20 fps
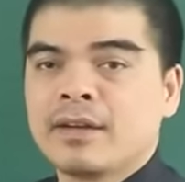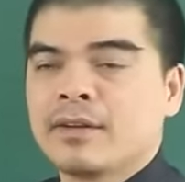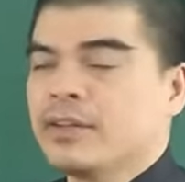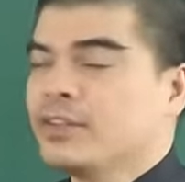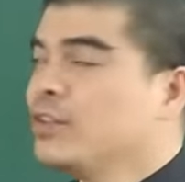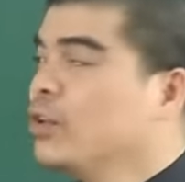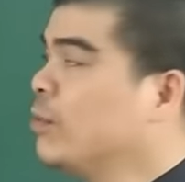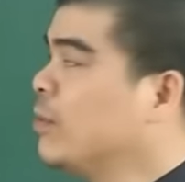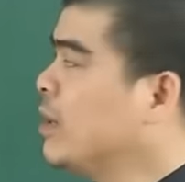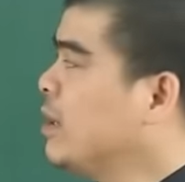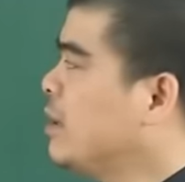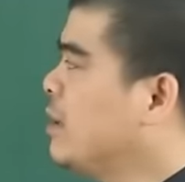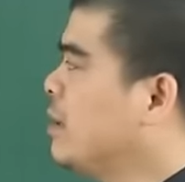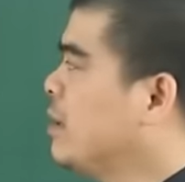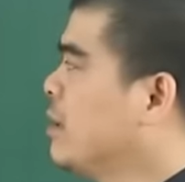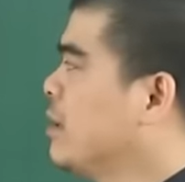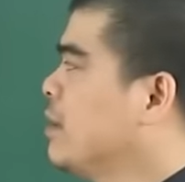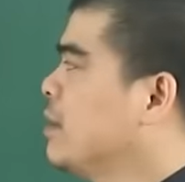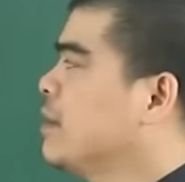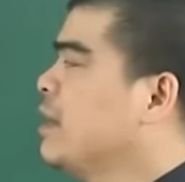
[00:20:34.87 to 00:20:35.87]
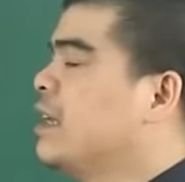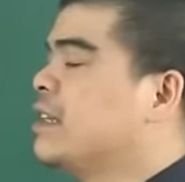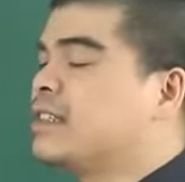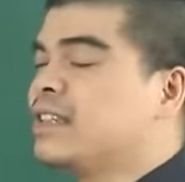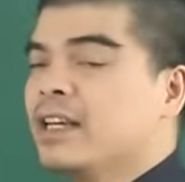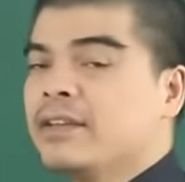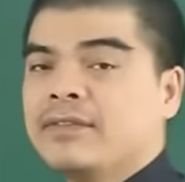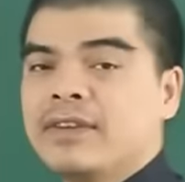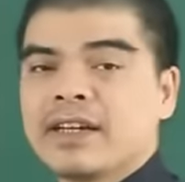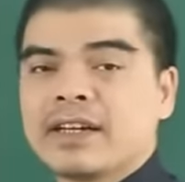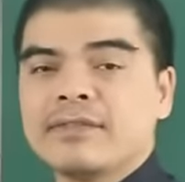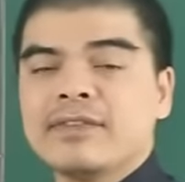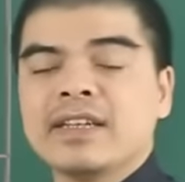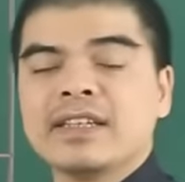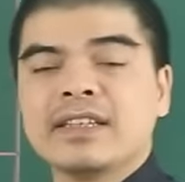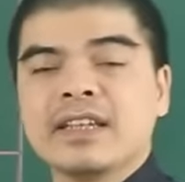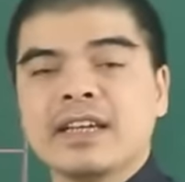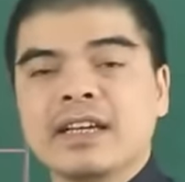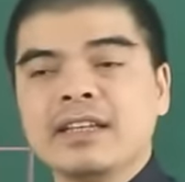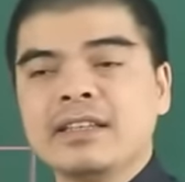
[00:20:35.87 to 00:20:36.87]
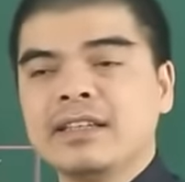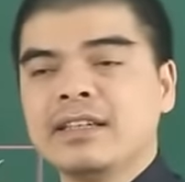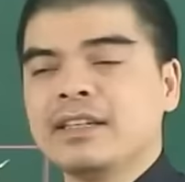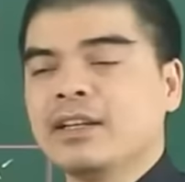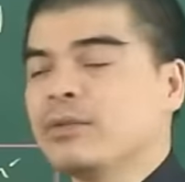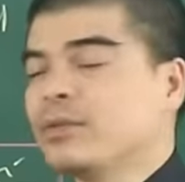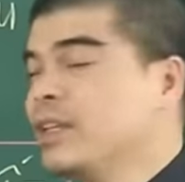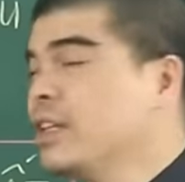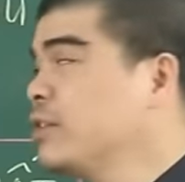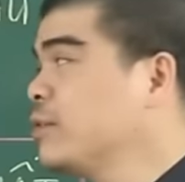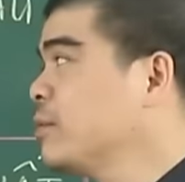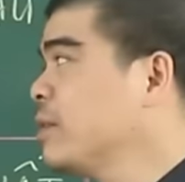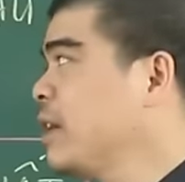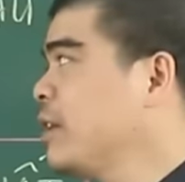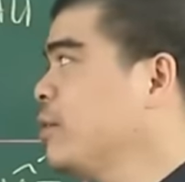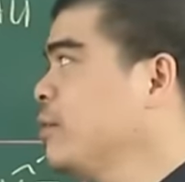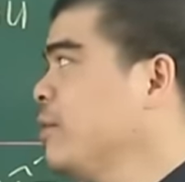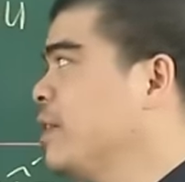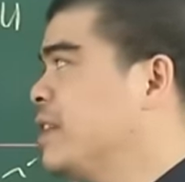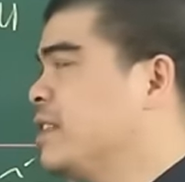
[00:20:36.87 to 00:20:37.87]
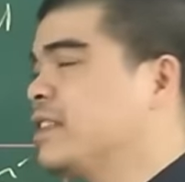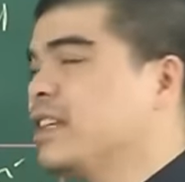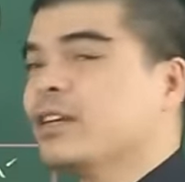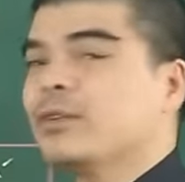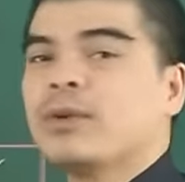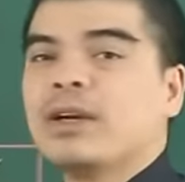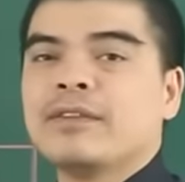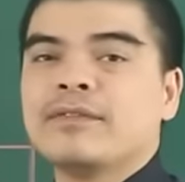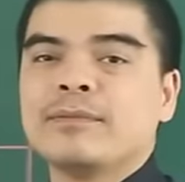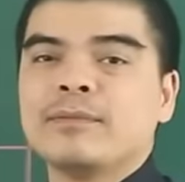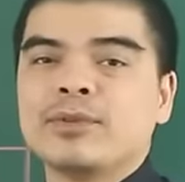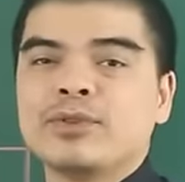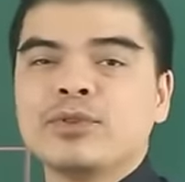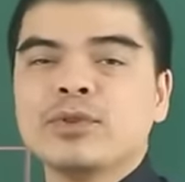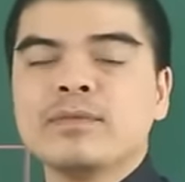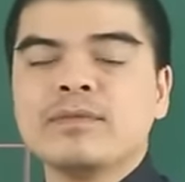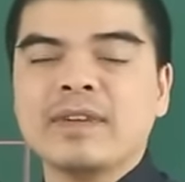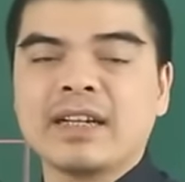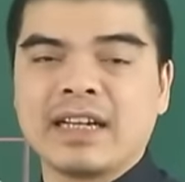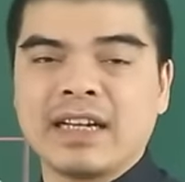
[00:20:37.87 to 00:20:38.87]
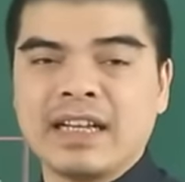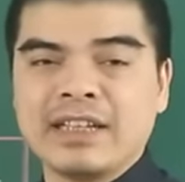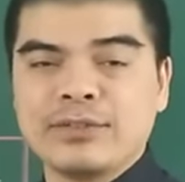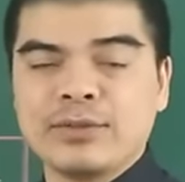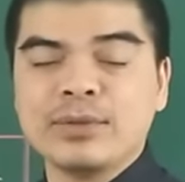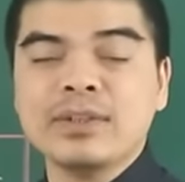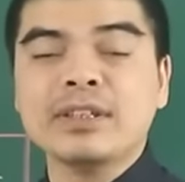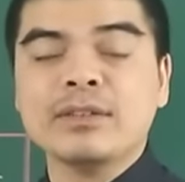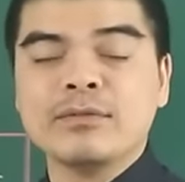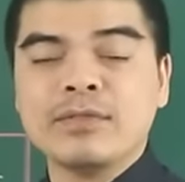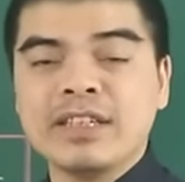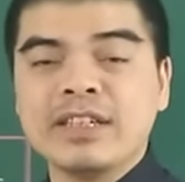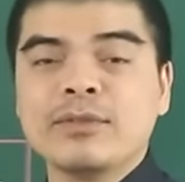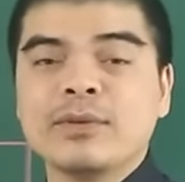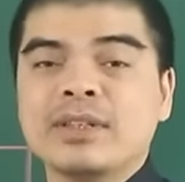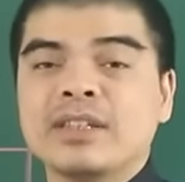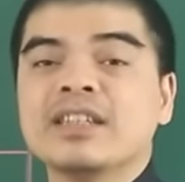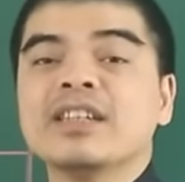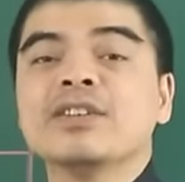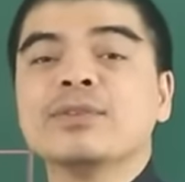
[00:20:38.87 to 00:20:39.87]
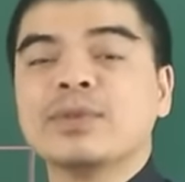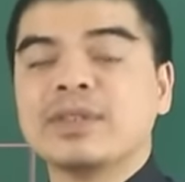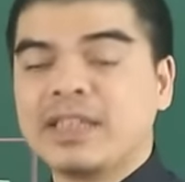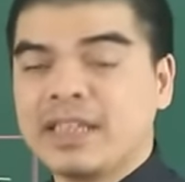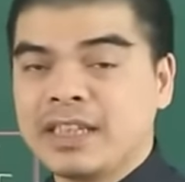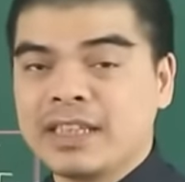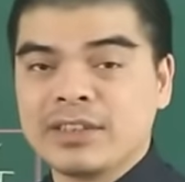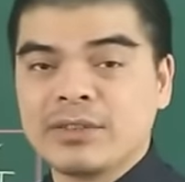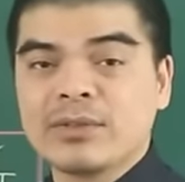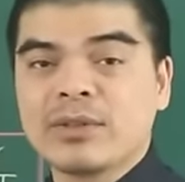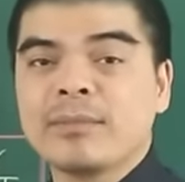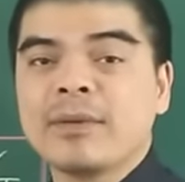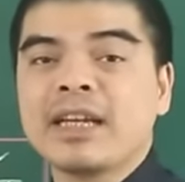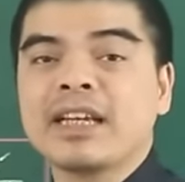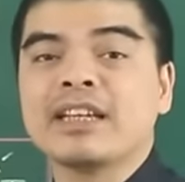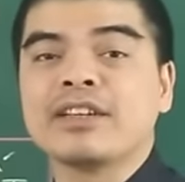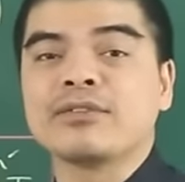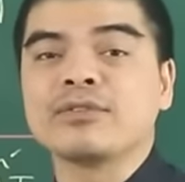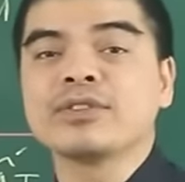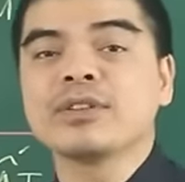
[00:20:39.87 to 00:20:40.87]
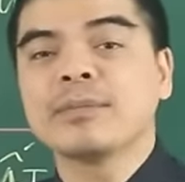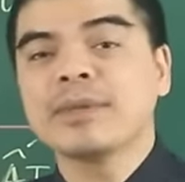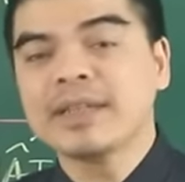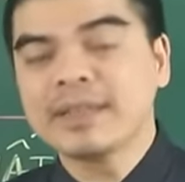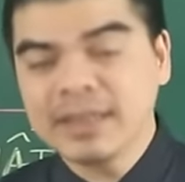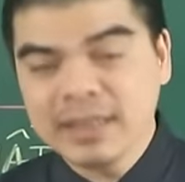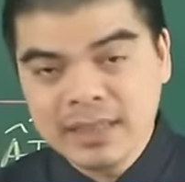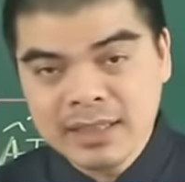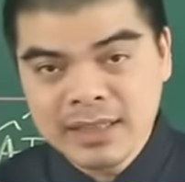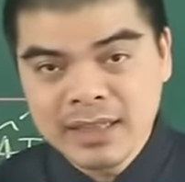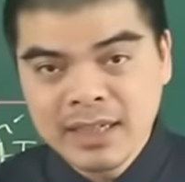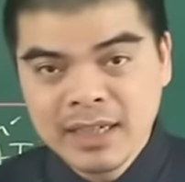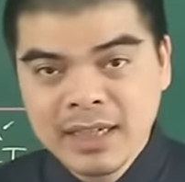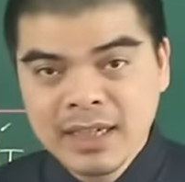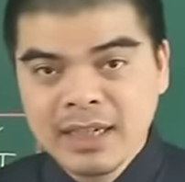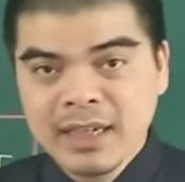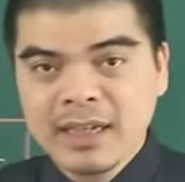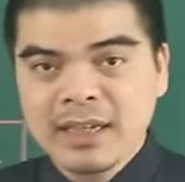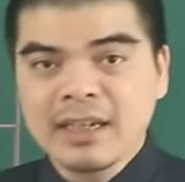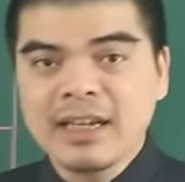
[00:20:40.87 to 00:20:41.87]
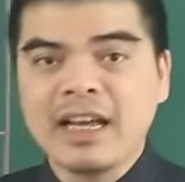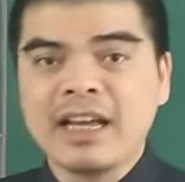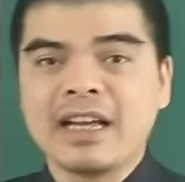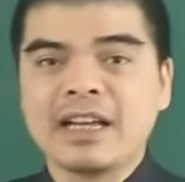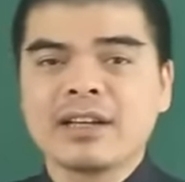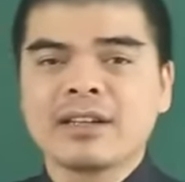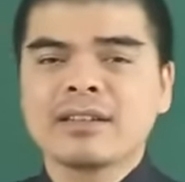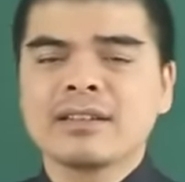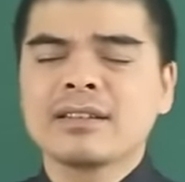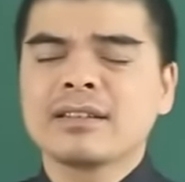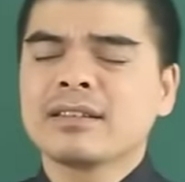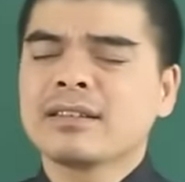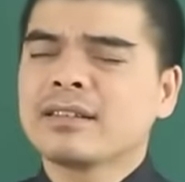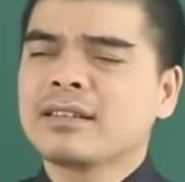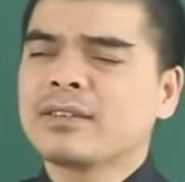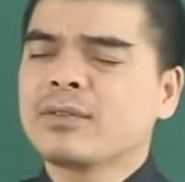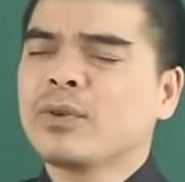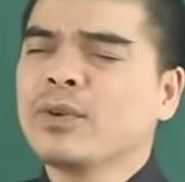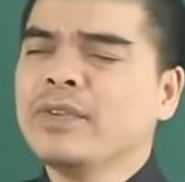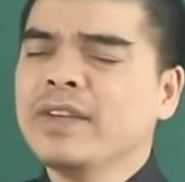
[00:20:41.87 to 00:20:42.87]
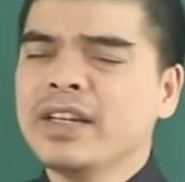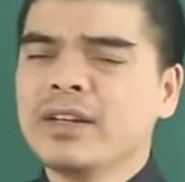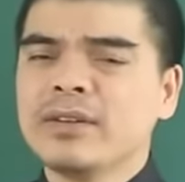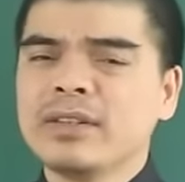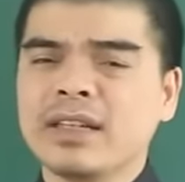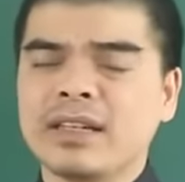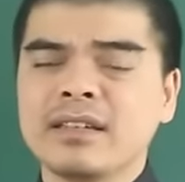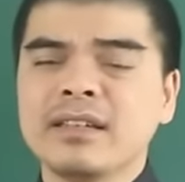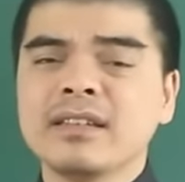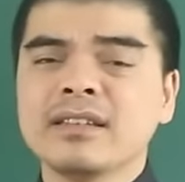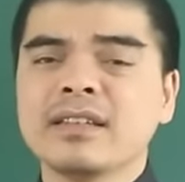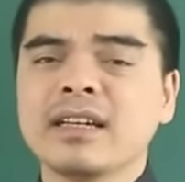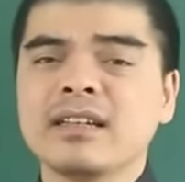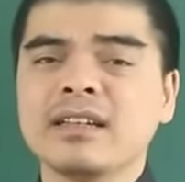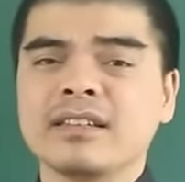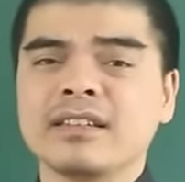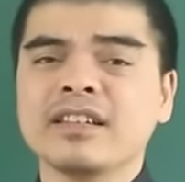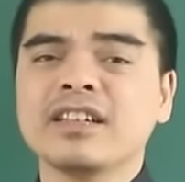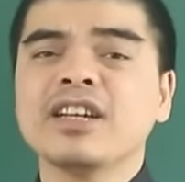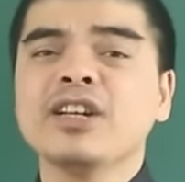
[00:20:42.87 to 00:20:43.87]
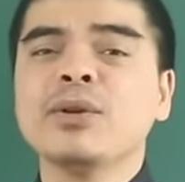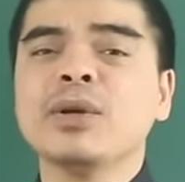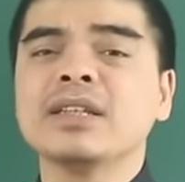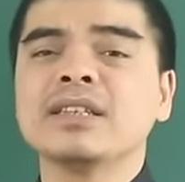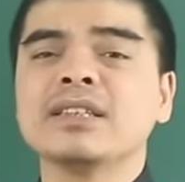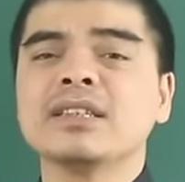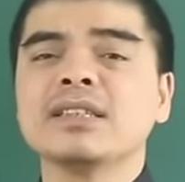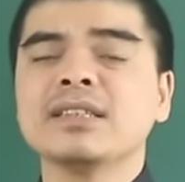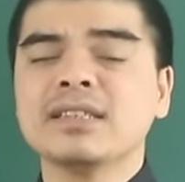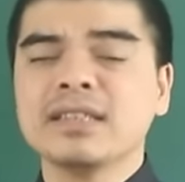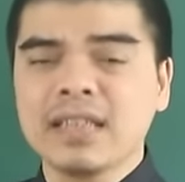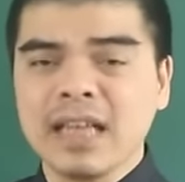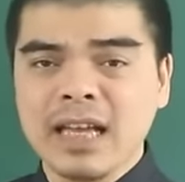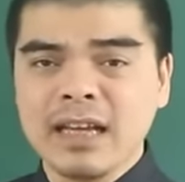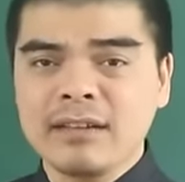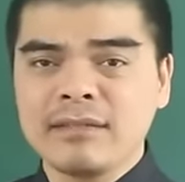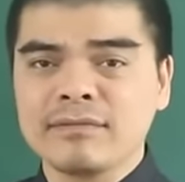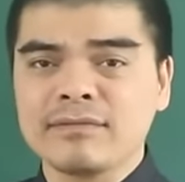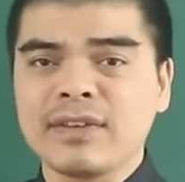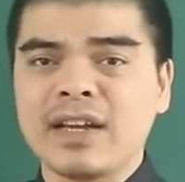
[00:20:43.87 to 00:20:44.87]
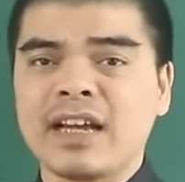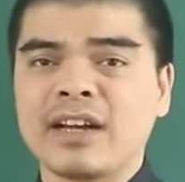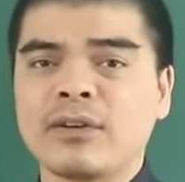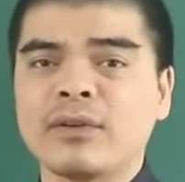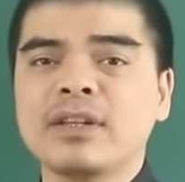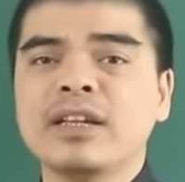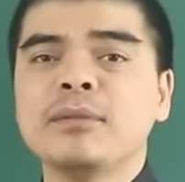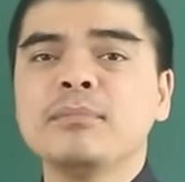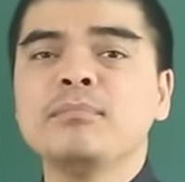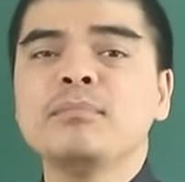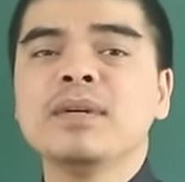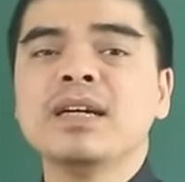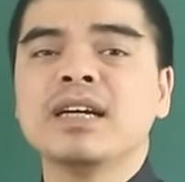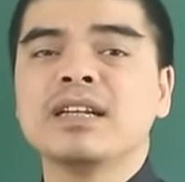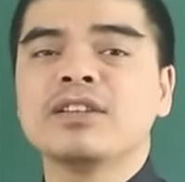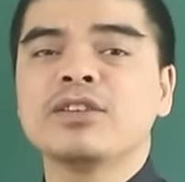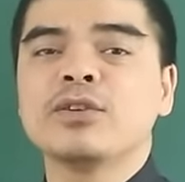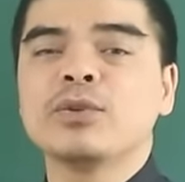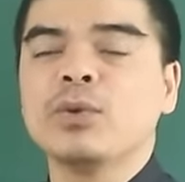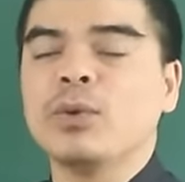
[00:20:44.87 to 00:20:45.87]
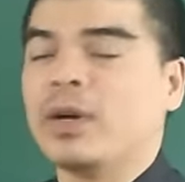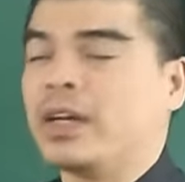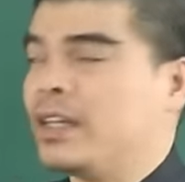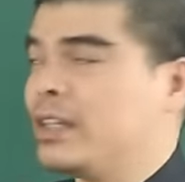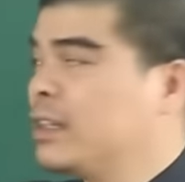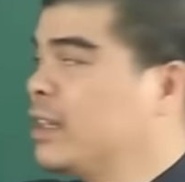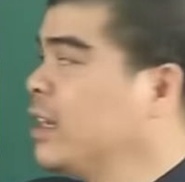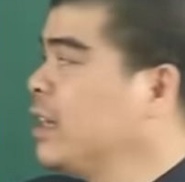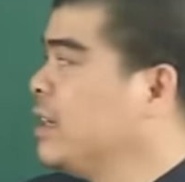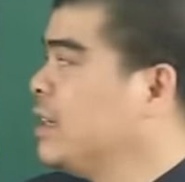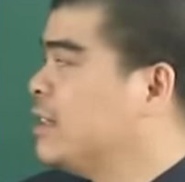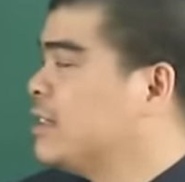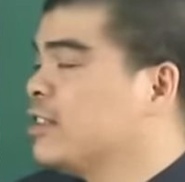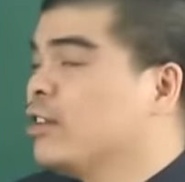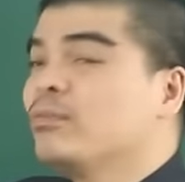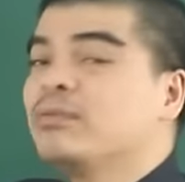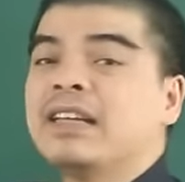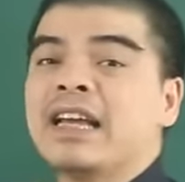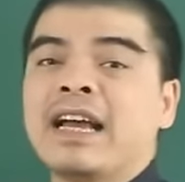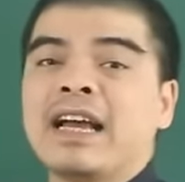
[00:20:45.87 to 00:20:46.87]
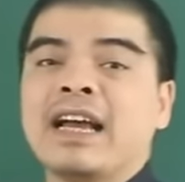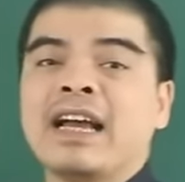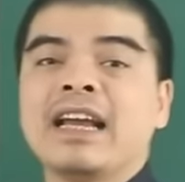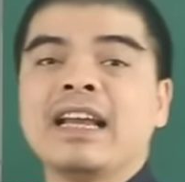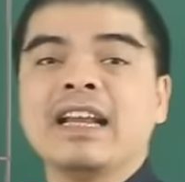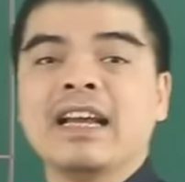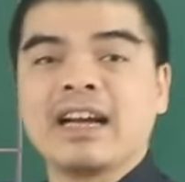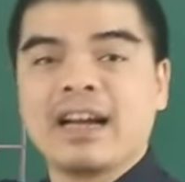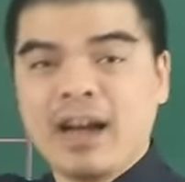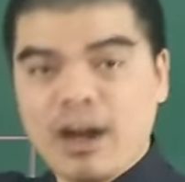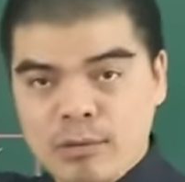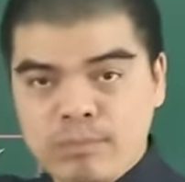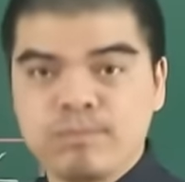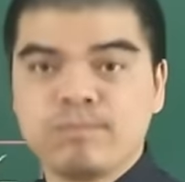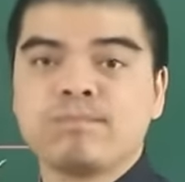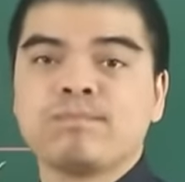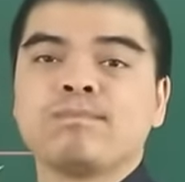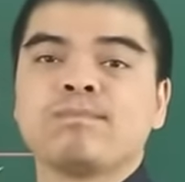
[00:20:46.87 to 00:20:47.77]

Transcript: Nói chung ấy, để xét về cái vận thế thì đầu tiên chúng ta cũng phải xét qua một chút về cái lá số tử vi của những người tuổi Thìn trong năm 2024 để quý vị có thể đưa ra được những kết luận chính xác về có nên mượn tuổi Thìn xông nhà hay là không.